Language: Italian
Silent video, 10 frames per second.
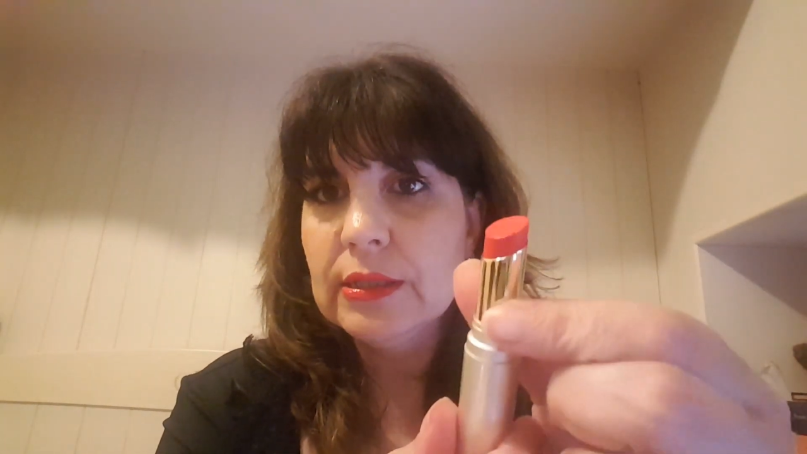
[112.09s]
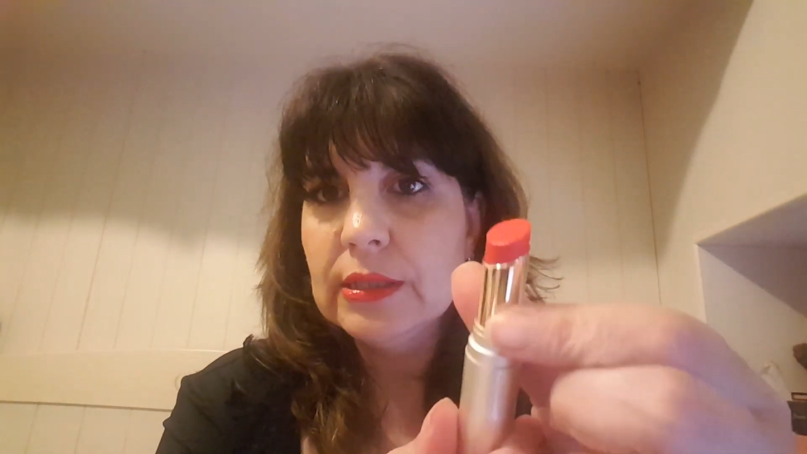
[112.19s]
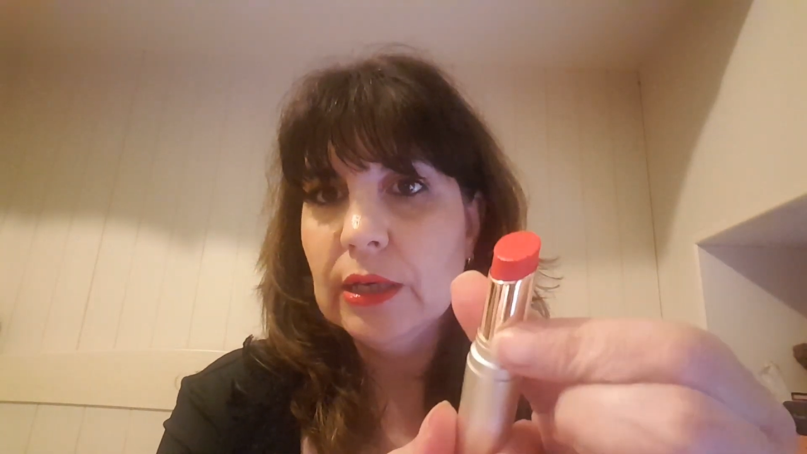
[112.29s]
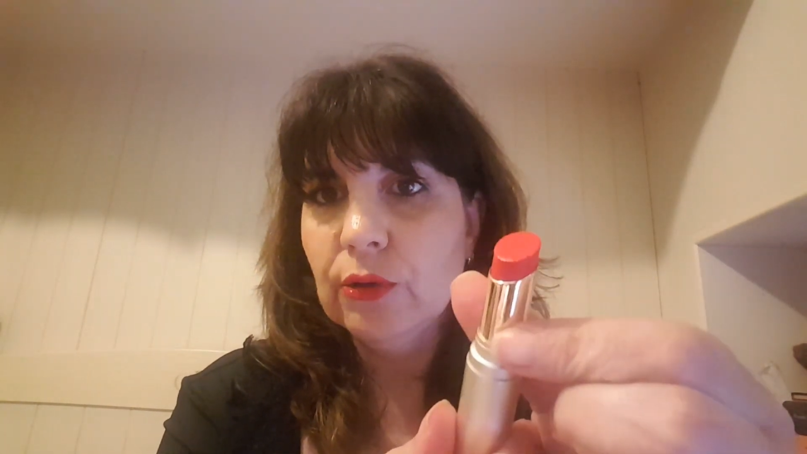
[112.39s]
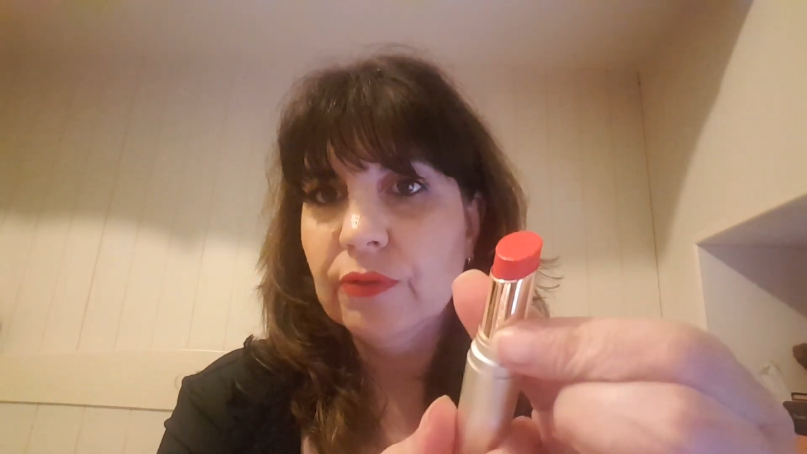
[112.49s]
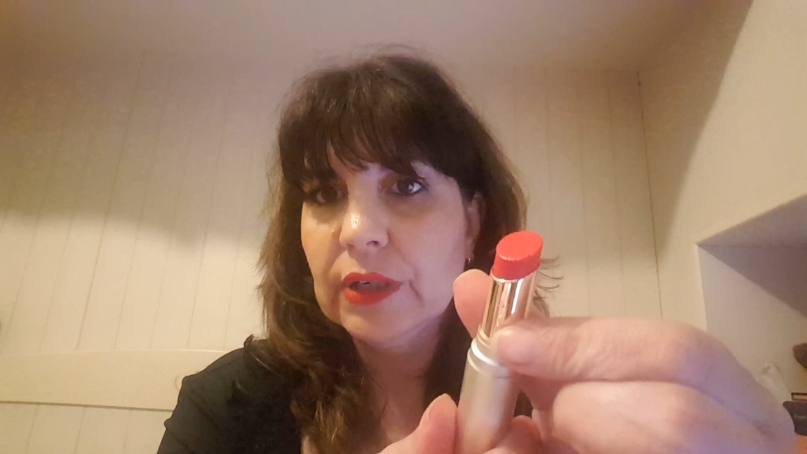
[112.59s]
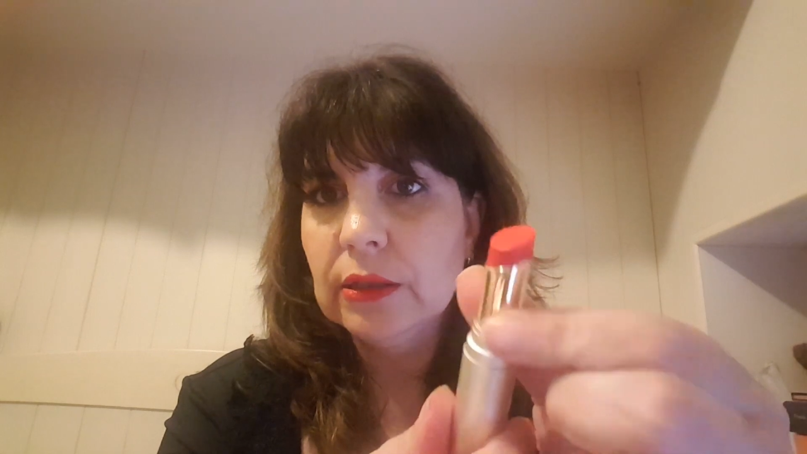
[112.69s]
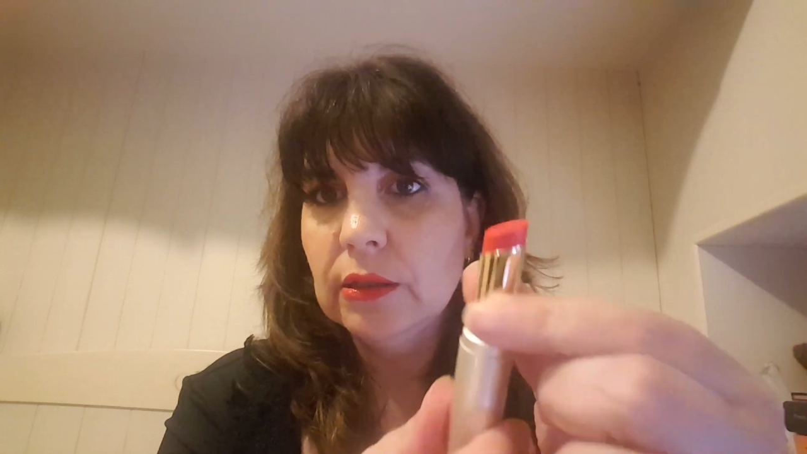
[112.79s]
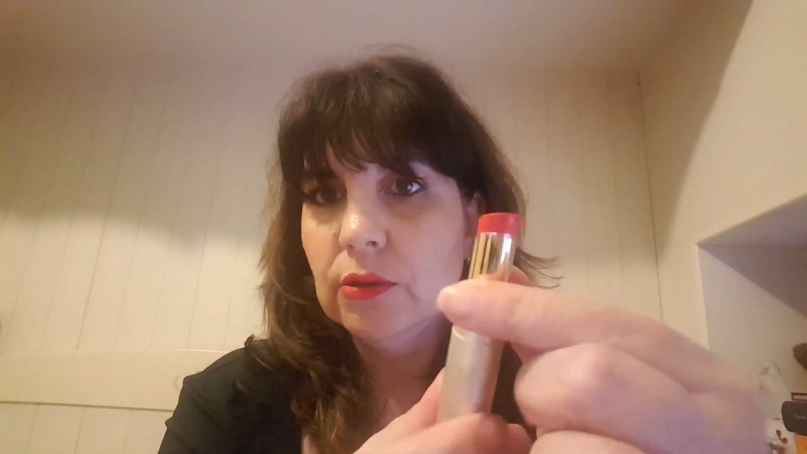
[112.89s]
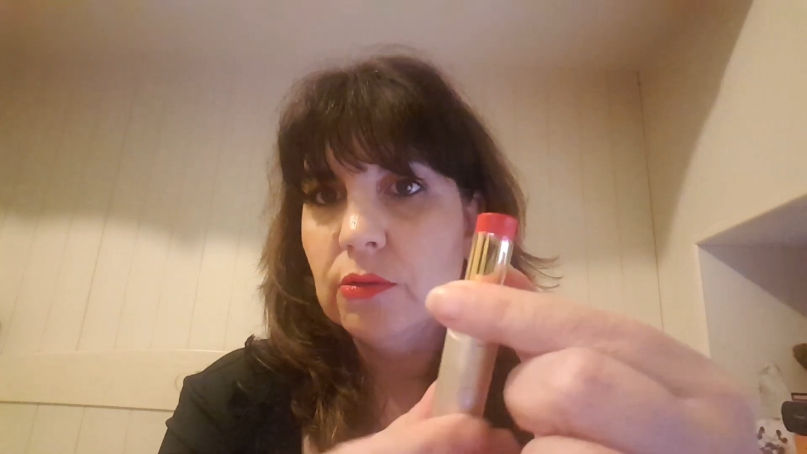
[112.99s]
siano
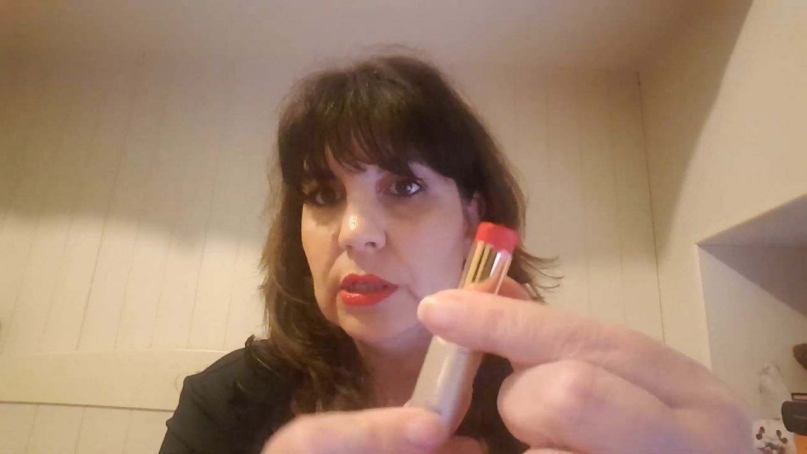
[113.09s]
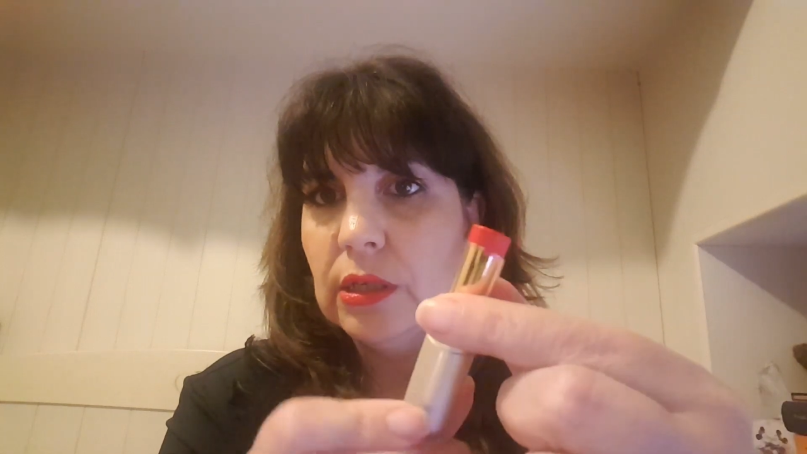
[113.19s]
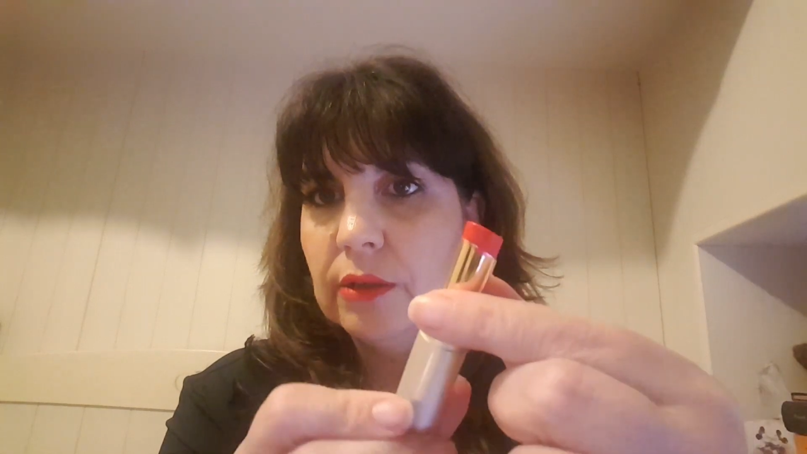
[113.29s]
fatti così